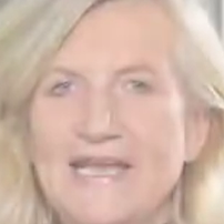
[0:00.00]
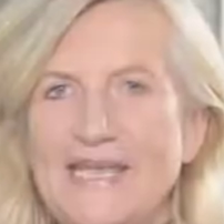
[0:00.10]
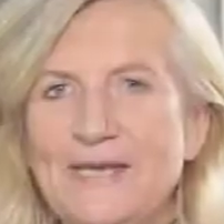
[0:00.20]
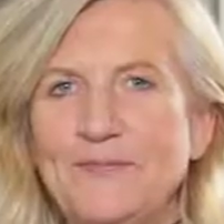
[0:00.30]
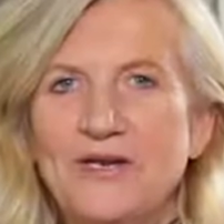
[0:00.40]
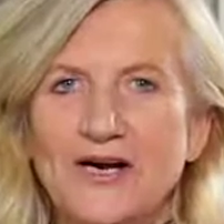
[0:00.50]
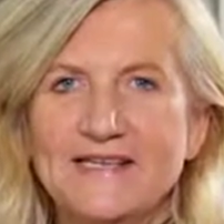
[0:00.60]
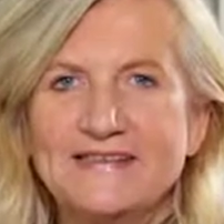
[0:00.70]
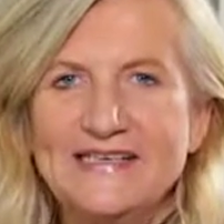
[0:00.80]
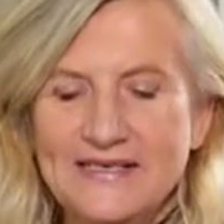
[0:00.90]
Ich bin
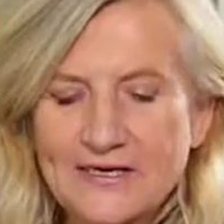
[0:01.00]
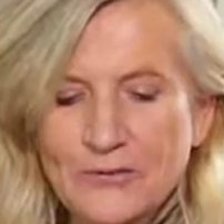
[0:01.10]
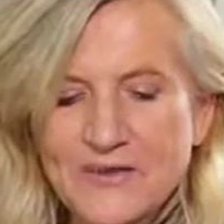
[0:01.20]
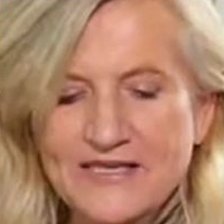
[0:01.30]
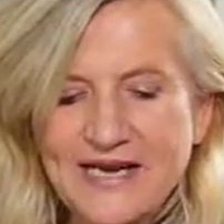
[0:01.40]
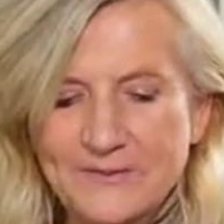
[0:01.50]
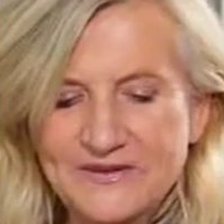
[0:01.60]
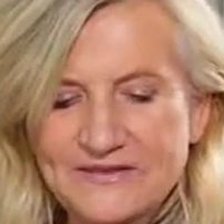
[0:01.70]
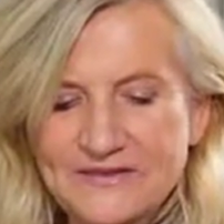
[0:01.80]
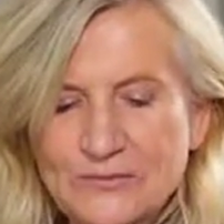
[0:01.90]
heute hier, um Ihnen
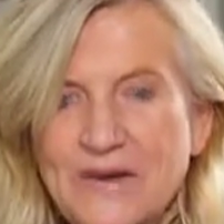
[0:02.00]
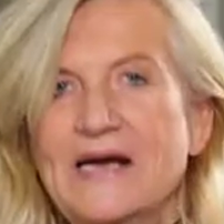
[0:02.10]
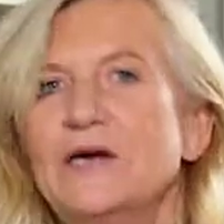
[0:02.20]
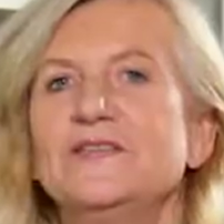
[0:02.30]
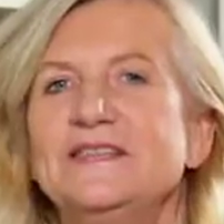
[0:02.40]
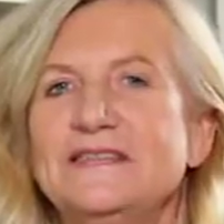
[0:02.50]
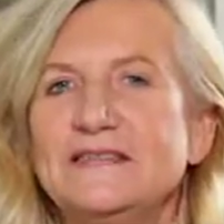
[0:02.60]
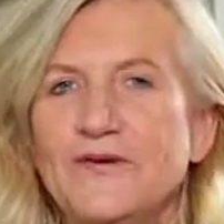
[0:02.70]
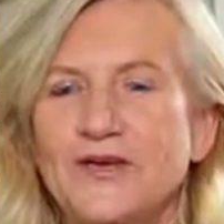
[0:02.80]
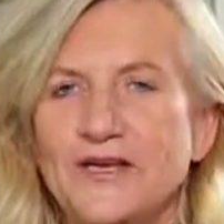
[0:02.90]
Appetit zu machen auf die
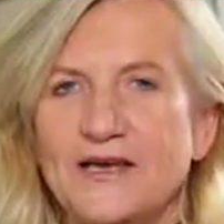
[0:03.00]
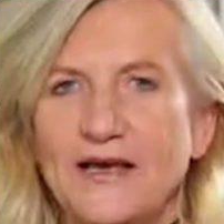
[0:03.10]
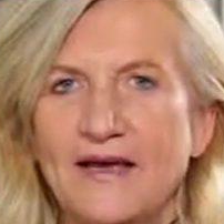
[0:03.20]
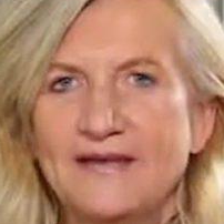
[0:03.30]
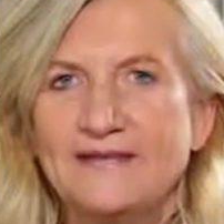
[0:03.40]
dieswöchige